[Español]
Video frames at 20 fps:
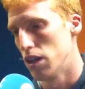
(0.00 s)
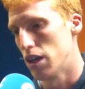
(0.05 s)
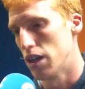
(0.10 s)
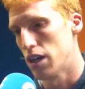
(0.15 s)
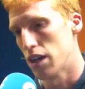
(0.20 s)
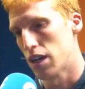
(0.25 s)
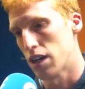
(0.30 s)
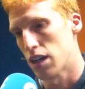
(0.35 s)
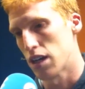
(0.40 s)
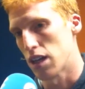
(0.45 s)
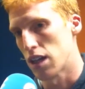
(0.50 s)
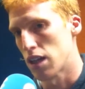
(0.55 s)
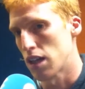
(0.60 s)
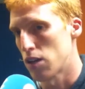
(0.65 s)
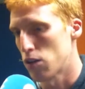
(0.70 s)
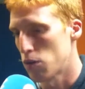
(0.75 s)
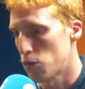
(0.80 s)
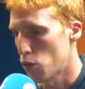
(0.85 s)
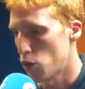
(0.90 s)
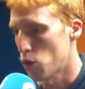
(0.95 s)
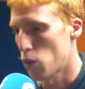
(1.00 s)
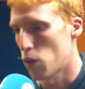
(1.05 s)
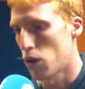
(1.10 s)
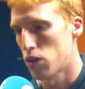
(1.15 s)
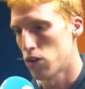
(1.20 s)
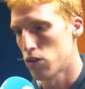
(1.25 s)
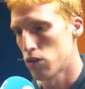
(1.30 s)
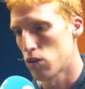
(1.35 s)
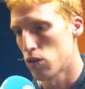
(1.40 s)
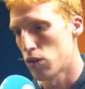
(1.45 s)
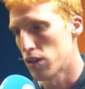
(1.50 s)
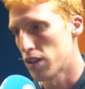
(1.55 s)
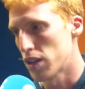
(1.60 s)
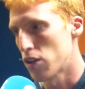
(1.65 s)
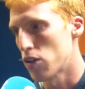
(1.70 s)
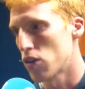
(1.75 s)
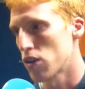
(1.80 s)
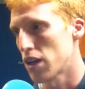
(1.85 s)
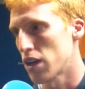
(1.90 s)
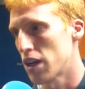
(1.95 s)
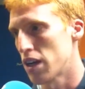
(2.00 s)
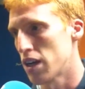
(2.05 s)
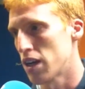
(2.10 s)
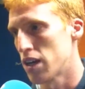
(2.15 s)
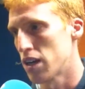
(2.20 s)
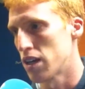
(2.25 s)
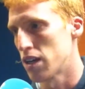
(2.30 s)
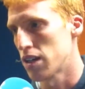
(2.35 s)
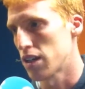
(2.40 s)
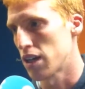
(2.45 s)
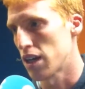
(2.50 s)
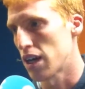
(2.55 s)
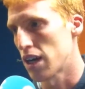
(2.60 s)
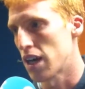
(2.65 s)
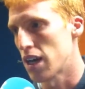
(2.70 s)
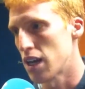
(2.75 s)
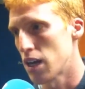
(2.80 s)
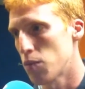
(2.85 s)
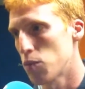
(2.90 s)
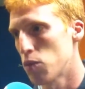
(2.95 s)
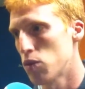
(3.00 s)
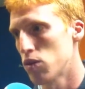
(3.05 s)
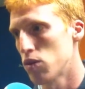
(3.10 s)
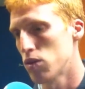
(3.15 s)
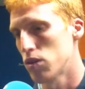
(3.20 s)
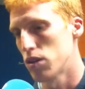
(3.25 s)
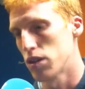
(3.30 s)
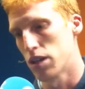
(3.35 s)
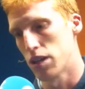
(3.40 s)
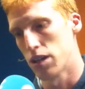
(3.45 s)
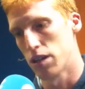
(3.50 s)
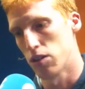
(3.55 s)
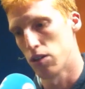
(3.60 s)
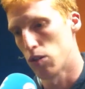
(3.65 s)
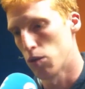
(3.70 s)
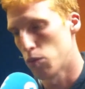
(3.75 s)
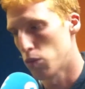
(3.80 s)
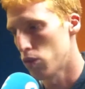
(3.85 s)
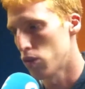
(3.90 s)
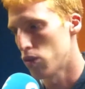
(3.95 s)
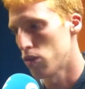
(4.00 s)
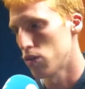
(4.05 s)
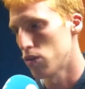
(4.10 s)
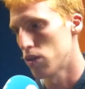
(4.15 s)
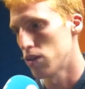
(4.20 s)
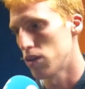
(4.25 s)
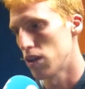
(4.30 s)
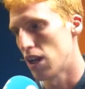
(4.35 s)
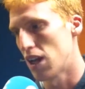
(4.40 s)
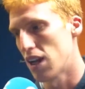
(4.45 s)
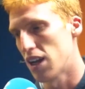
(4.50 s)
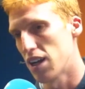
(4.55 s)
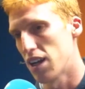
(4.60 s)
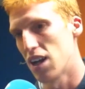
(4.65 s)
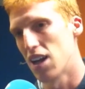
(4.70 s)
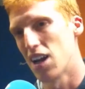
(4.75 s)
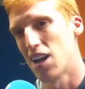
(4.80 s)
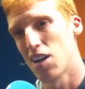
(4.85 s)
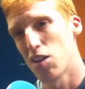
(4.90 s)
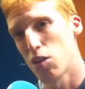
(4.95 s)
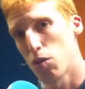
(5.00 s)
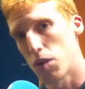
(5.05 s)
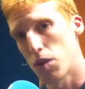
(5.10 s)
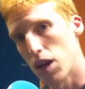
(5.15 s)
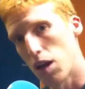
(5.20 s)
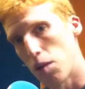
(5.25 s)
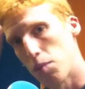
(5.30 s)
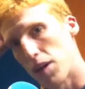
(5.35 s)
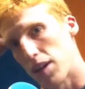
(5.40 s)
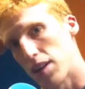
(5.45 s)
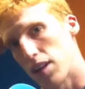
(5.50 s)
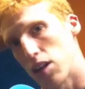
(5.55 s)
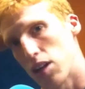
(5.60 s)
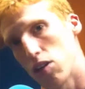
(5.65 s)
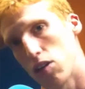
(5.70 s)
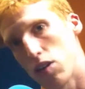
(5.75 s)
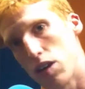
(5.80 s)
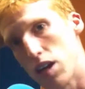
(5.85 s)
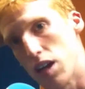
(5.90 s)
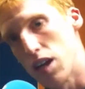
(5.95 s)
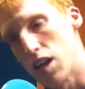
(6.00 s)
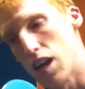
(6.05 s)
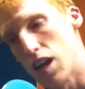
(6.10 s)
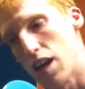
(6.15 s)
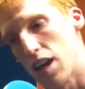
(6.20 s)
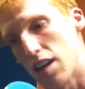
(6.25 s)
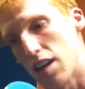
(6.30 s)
Eh, quizás no hemos jugado lo interior que, queríamos, no hemos leído bien el partido y, y